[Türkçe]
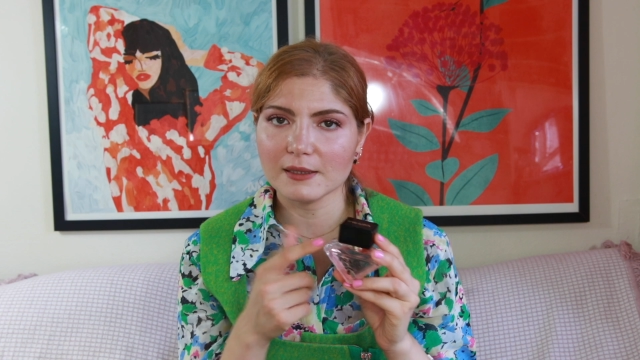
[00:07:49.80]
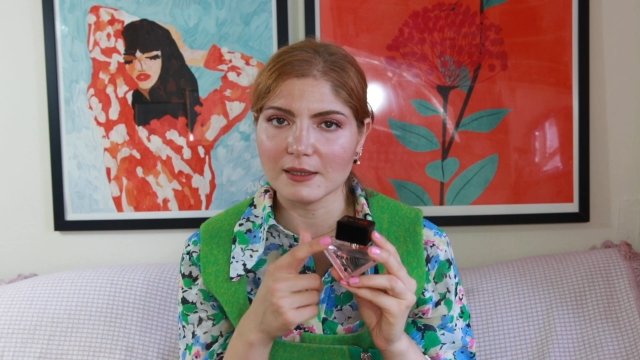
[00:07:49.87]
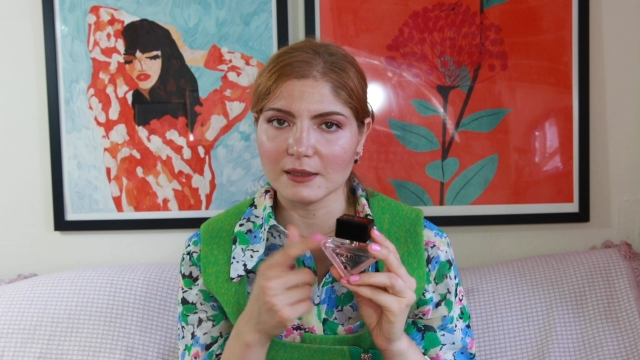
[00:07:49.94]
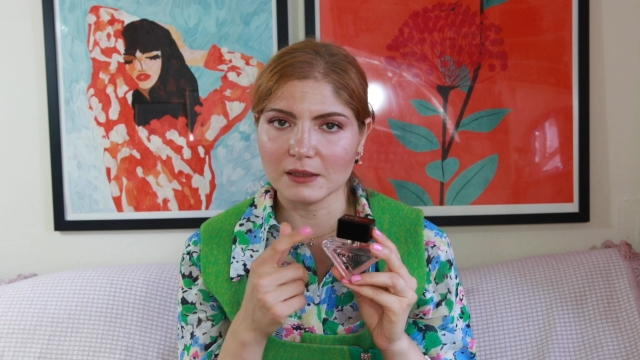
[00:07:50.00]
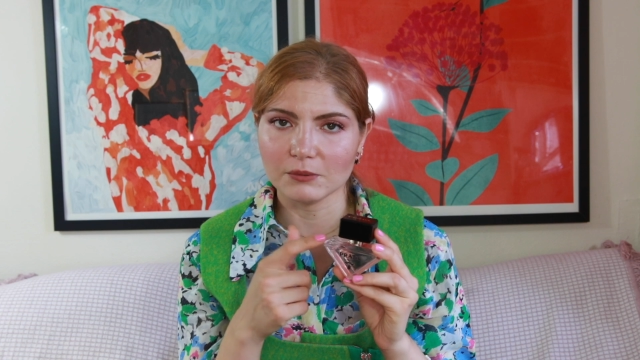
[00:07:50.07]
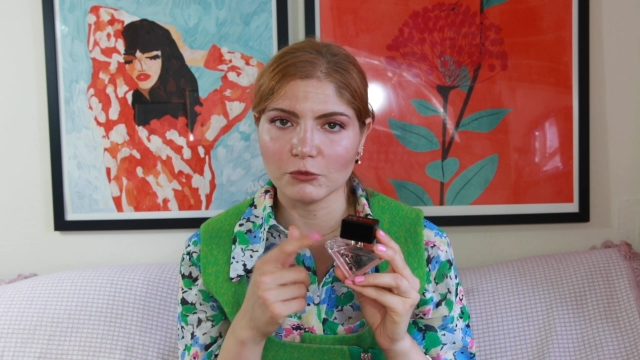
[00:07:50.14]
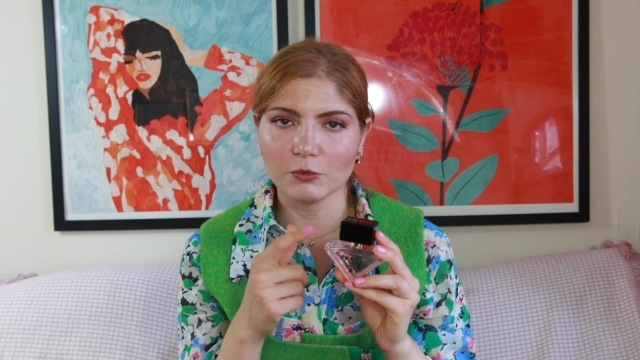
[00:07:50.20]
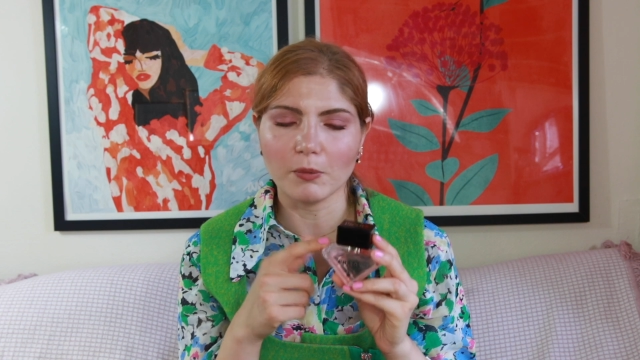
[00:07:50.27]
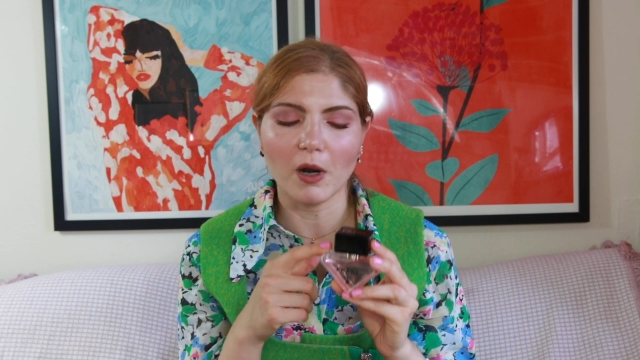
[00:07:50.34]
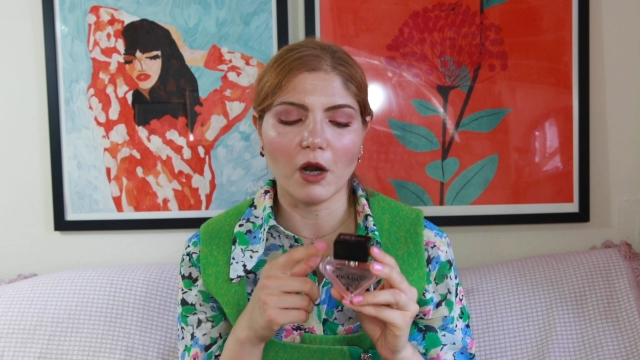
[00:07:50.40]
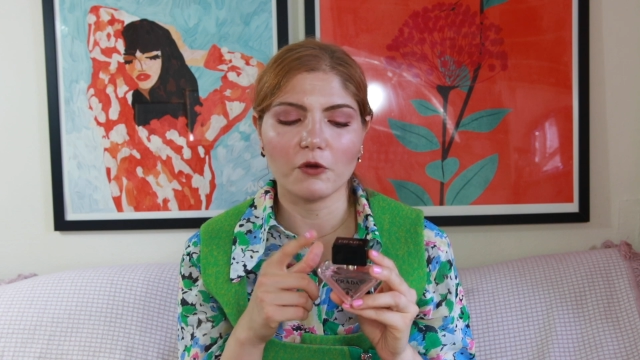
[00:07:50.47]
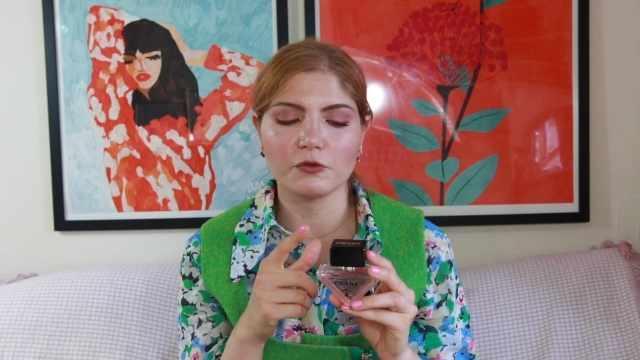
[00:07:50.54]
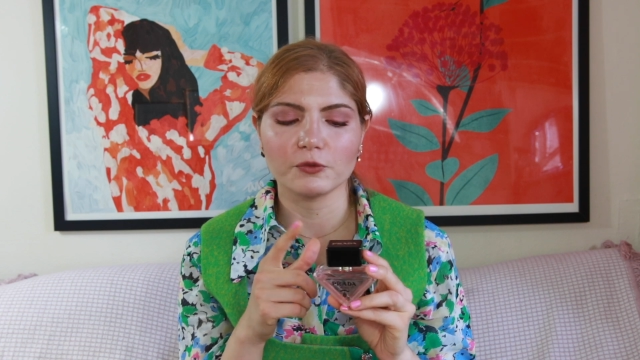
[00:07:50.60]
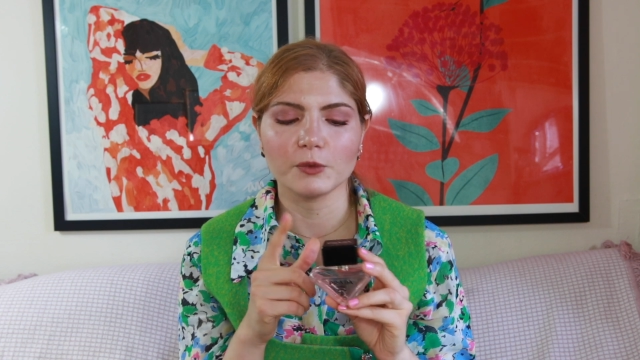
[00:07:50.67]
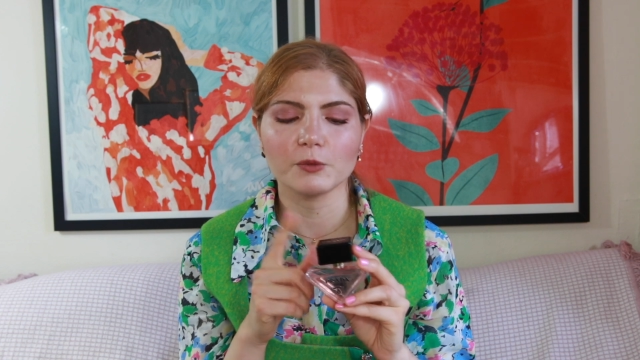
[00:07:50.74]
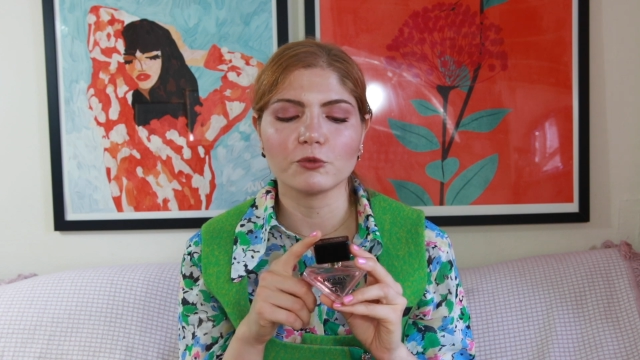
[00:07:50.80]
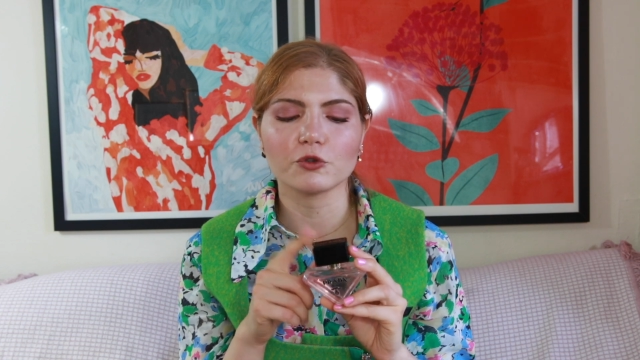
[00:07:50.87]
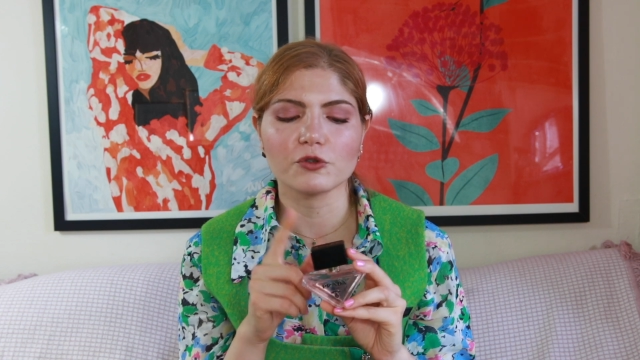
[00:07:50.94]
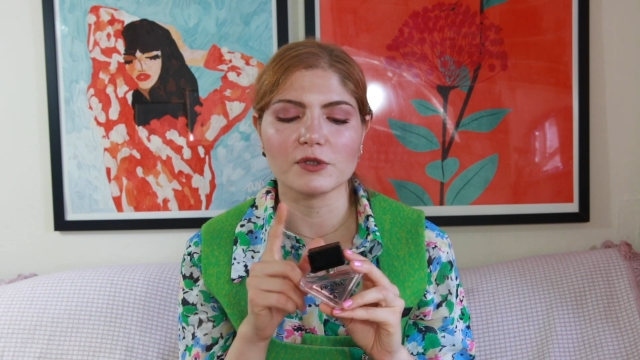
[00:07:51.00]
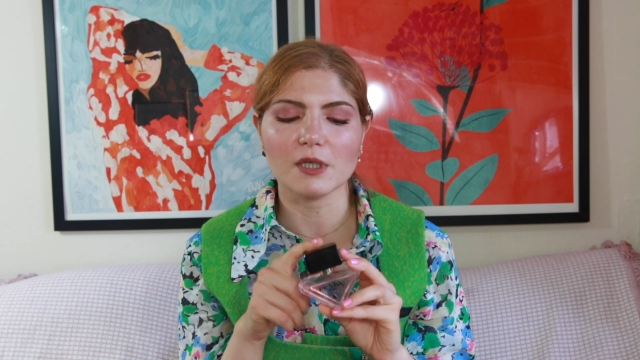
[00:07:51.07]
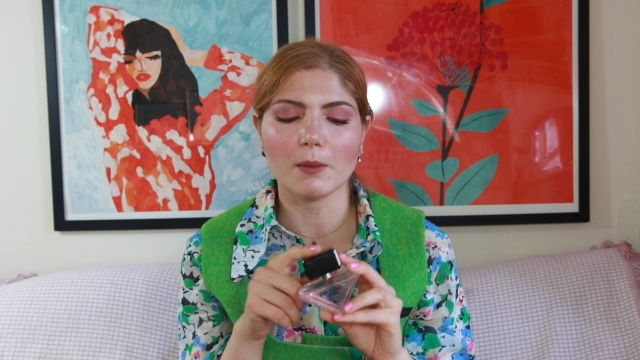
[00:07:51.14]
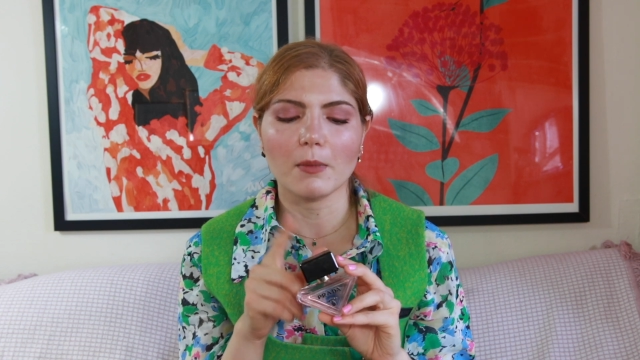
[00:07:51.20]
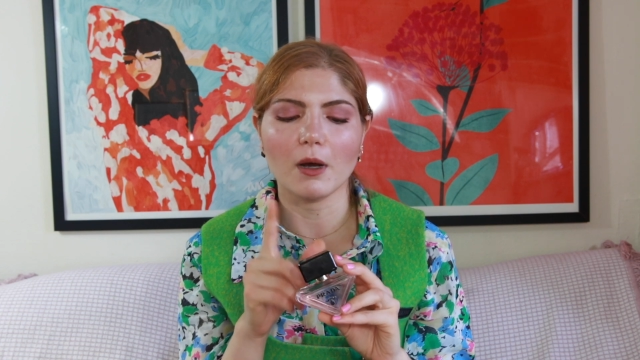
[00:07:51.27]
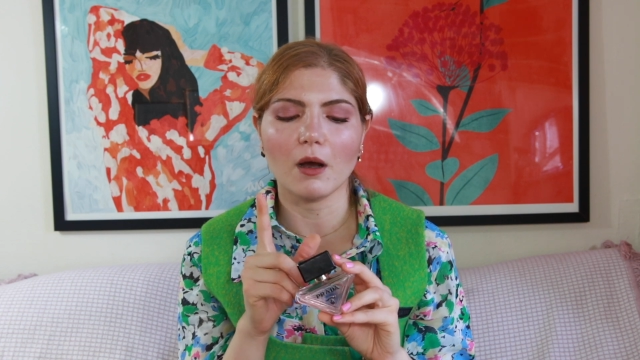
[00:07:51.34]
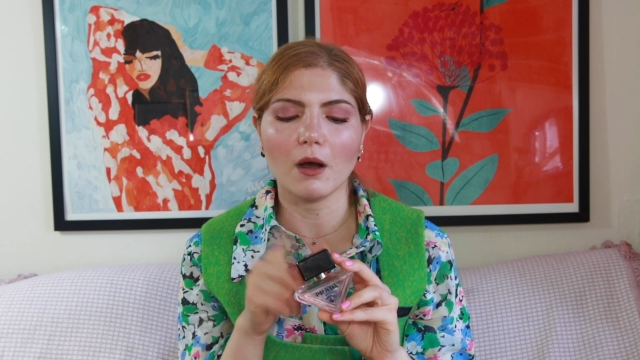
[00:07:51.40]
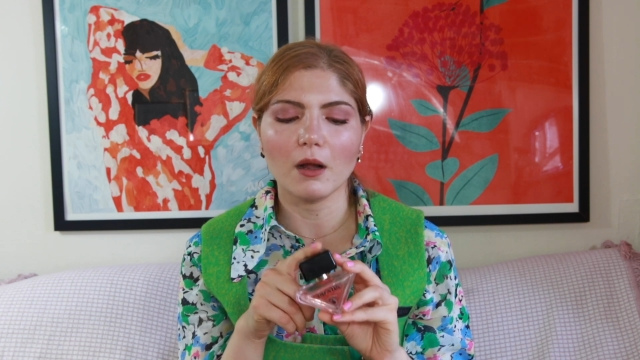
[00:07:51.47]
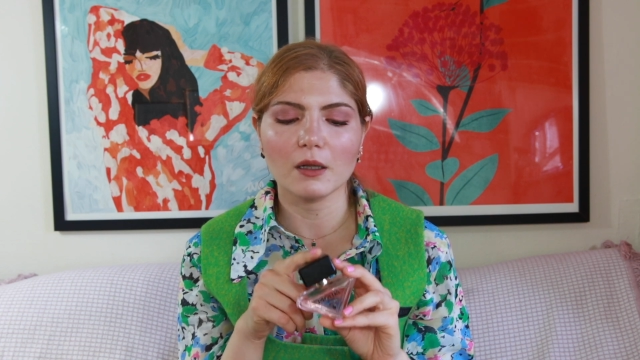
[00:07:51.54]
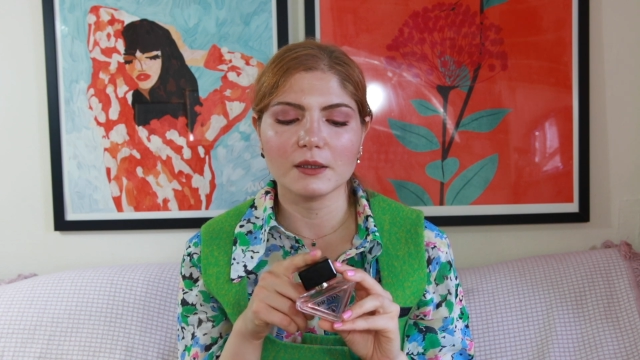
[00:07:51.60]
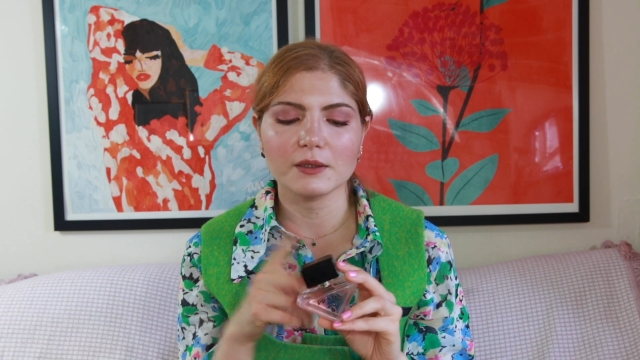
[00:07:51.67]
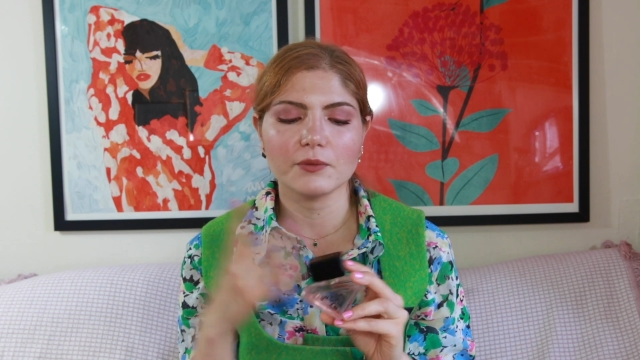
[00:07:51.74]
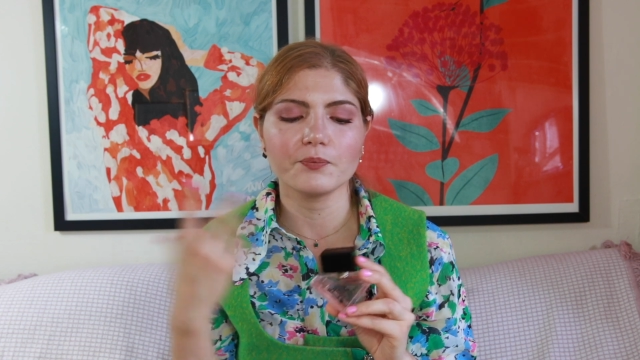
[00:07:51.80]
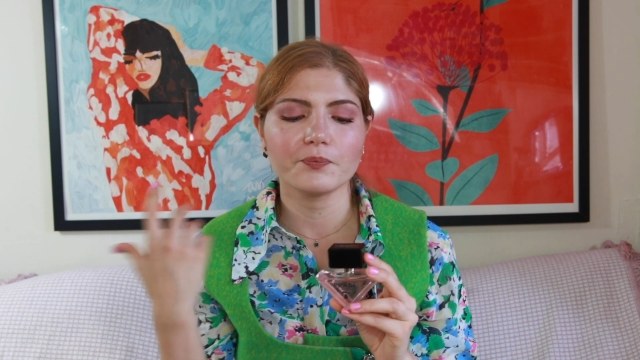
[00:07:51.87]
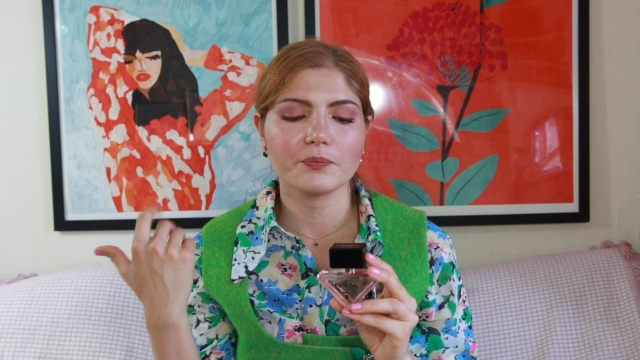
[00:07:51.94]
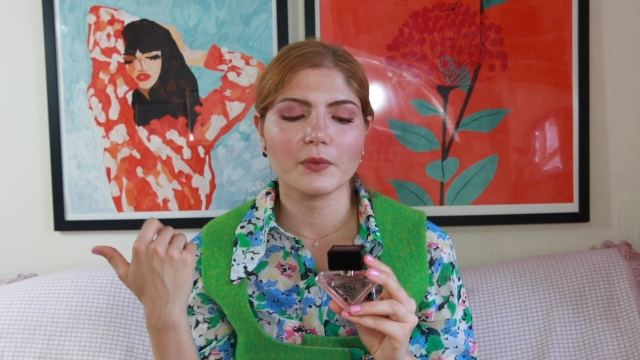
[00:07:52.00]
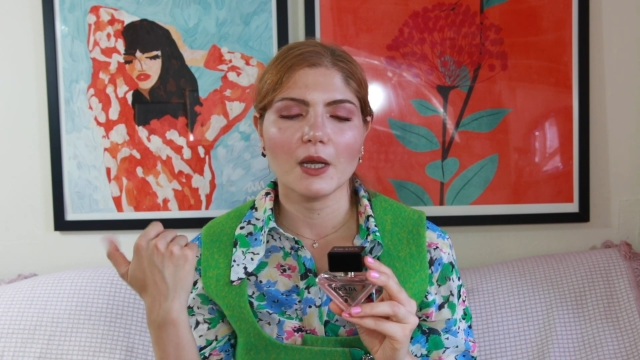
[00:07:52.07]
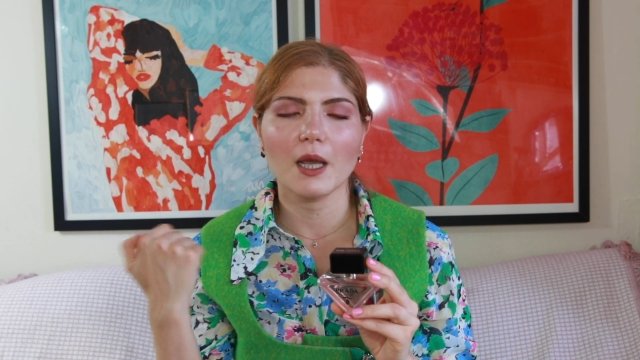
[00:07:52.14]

sıktım bu parfümü. Bugün sabah aldım.